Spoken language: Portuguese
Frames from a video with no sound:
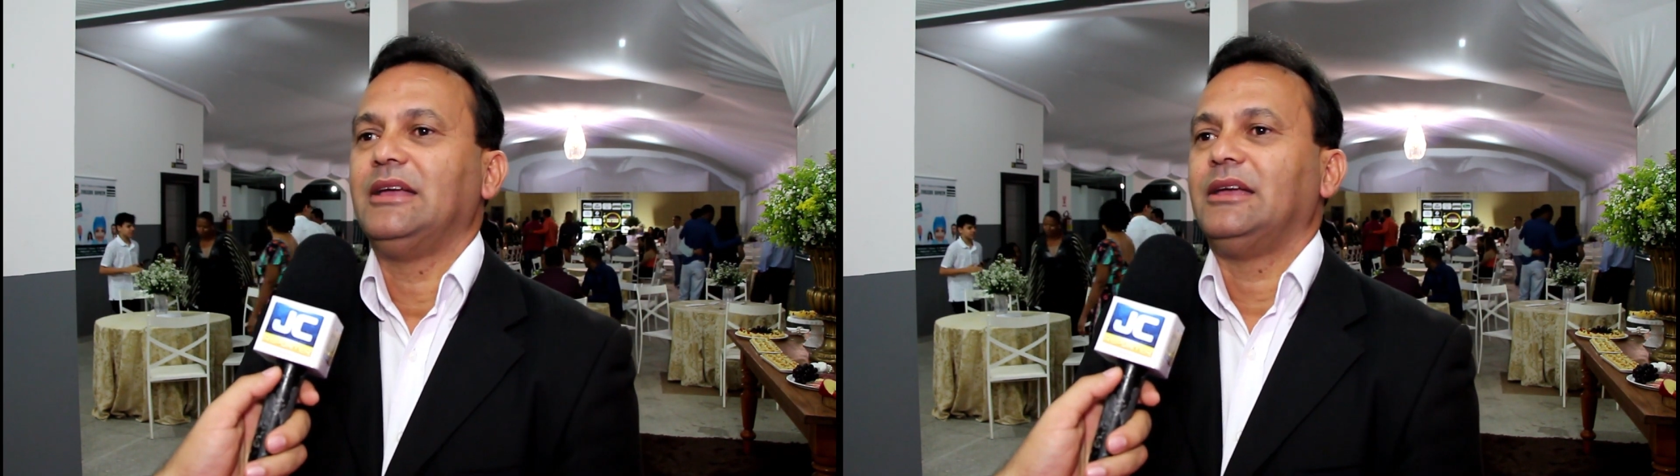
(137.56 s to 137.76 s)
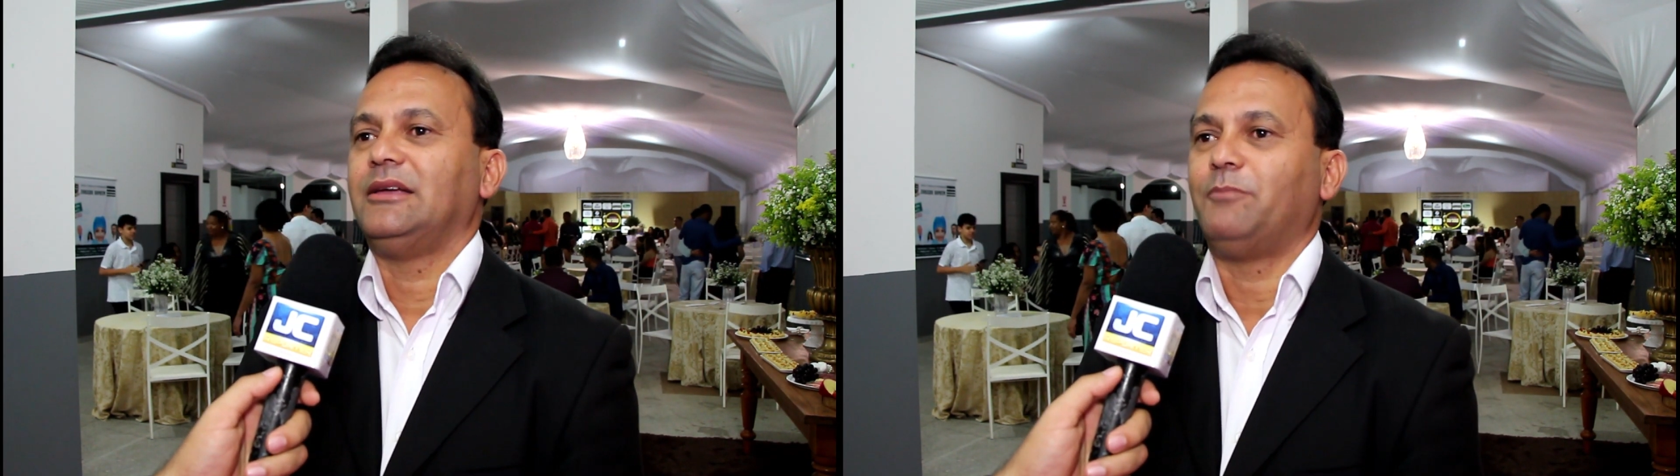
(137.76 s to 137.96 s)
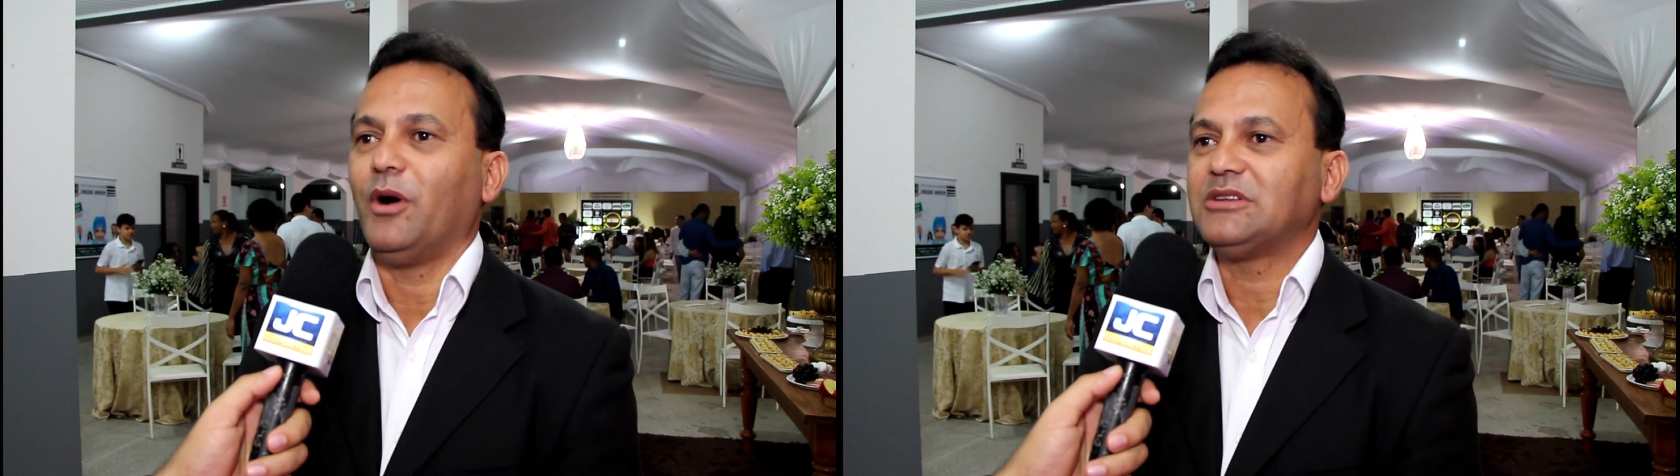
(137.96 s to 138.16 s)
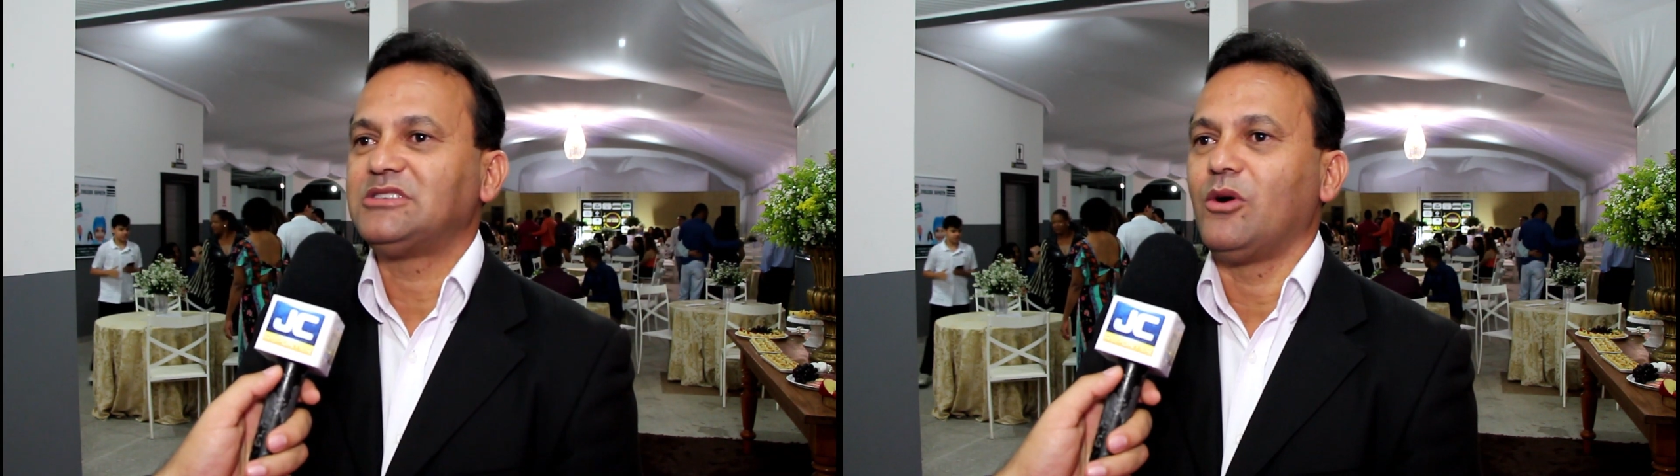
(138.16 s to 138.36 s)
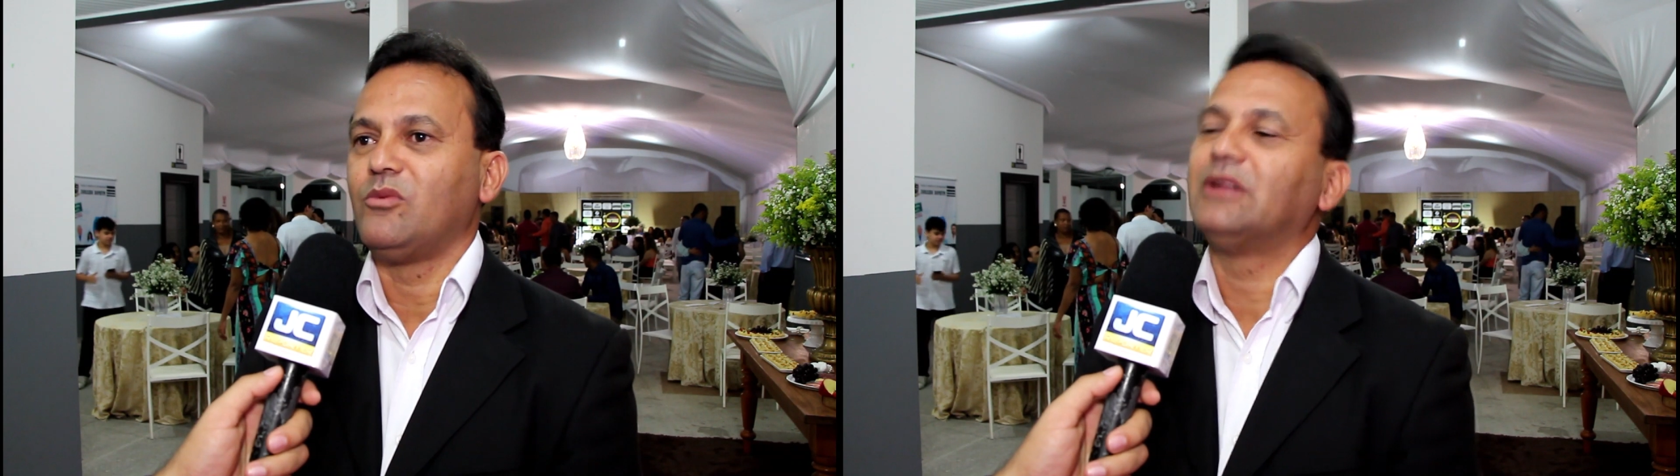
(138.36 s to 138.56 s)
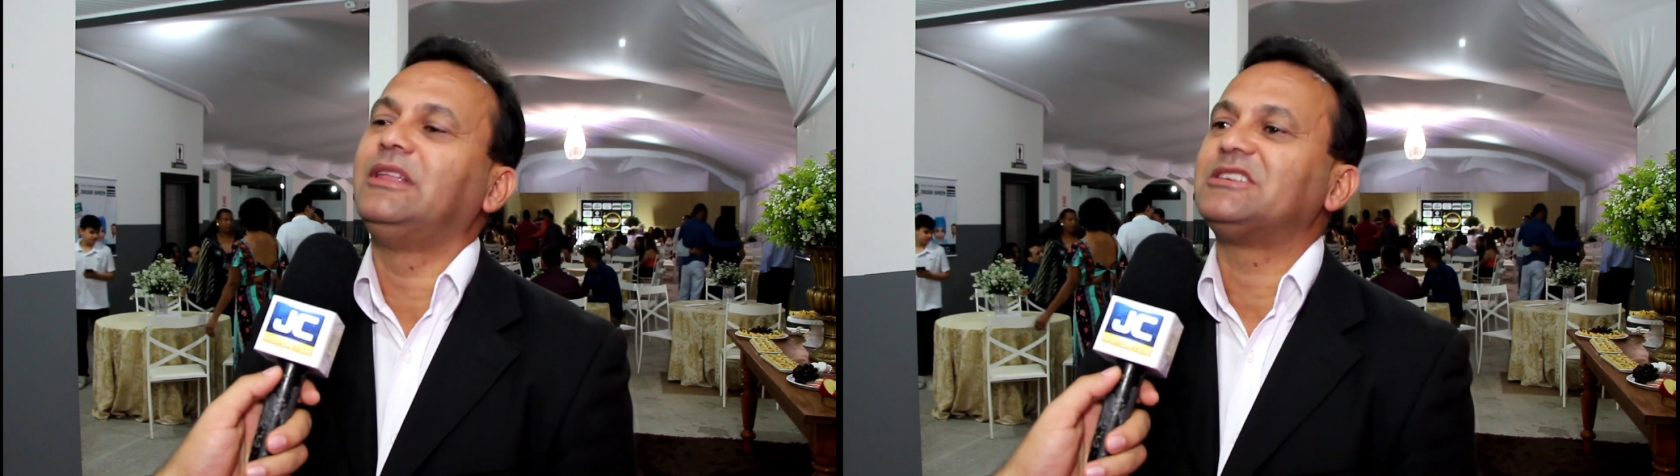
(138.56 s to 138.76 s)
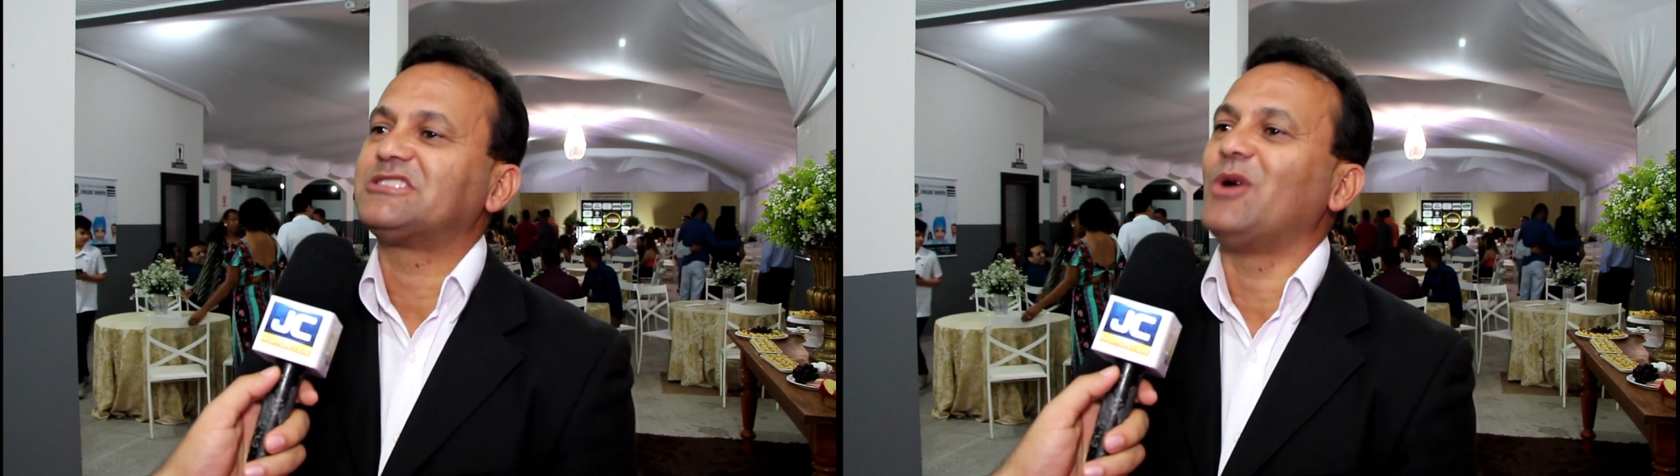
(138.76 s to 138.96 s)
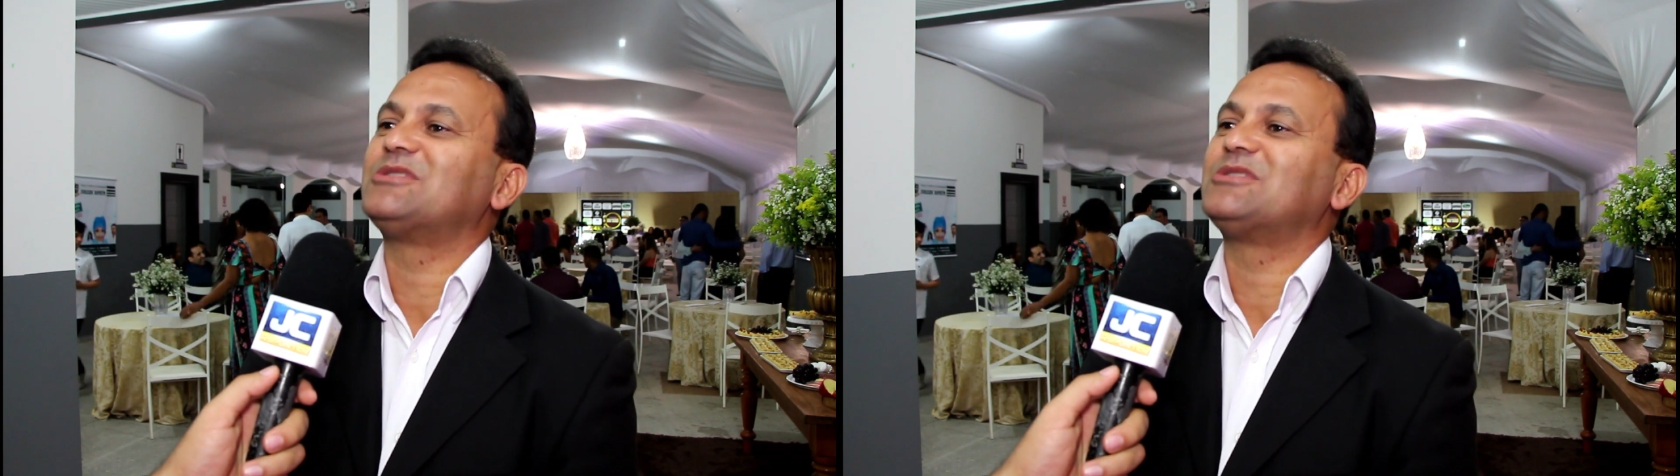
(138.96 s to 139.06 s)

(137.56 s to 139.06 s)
hipótese alguma, deixar